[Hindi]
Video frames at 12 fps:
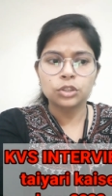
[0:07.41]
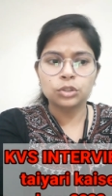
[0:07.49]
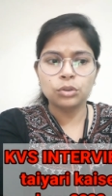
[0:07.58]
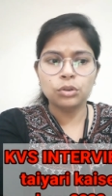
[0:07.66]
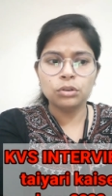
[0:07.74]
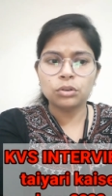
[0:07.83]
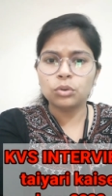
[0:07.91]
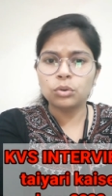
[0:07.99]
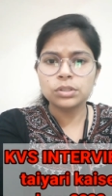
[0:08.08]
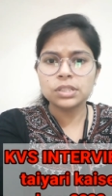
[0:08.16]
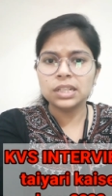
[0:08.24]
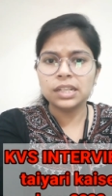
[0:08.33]
तो
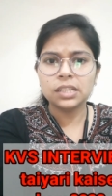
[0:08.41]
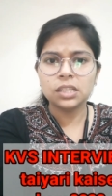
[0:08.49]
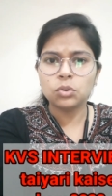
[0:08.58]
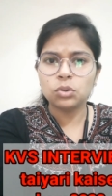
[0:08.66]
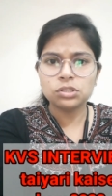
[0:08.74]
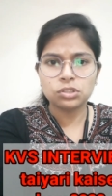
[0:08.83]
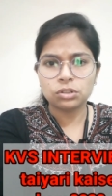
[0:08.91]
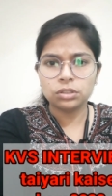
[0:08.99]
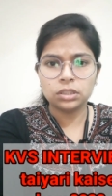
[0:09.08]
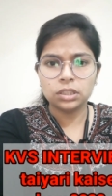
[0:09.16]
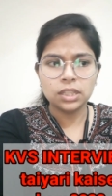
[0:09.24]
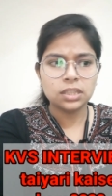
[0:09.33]
कोर्स लेने की कोई ज़रूरत
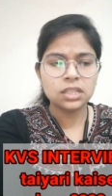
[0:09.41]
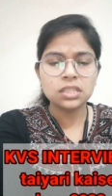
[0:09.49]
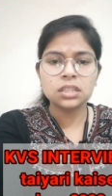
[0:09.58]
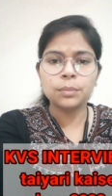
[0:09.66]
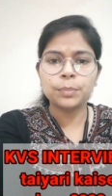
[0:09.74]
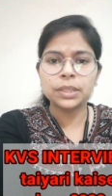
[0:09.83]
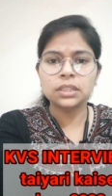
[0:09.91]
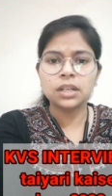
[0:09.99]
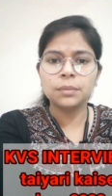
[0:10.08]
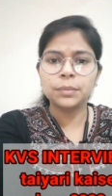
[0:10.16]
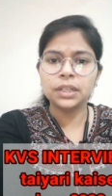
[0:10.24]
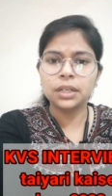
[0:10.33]
नहीं है दस से पंद्रह
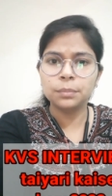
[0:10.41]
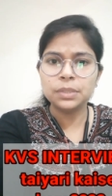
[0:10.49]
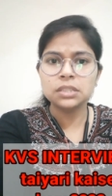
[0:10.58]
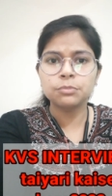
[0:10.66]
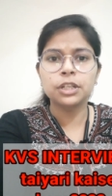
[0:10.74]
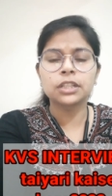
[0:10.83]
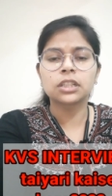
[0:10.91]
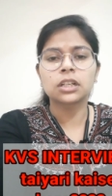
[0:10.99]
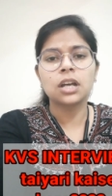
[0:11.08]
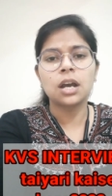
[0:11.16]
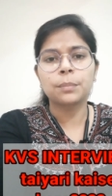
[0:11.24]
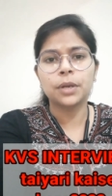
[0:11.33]
मिनट बीस मिनट तक
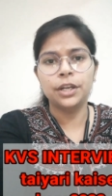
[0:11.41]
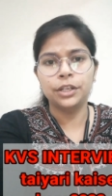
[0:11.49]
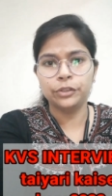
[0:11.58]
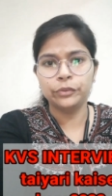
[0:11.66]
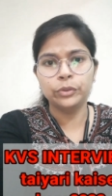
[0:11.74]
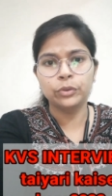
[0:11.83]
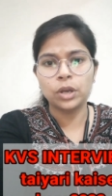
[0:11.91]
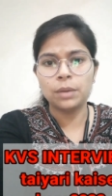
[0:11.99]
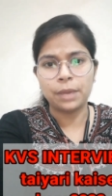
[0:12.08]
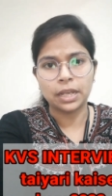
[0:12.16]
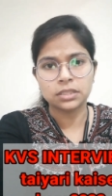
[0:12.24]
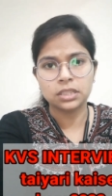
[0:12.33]
का आपका इंटरव्यू होगा
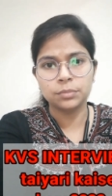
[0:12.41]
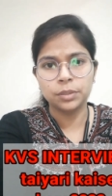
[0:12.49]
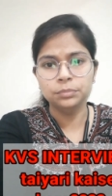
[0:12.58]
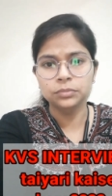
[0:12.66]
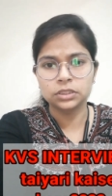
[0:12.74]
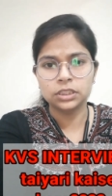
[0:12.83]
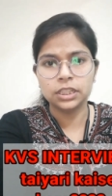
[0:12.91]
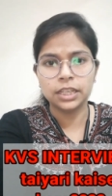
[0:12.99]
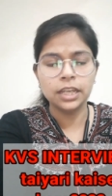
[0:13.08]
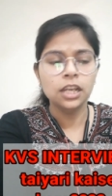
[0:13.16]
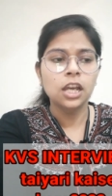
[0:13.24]
मैक्सिमम ठीक है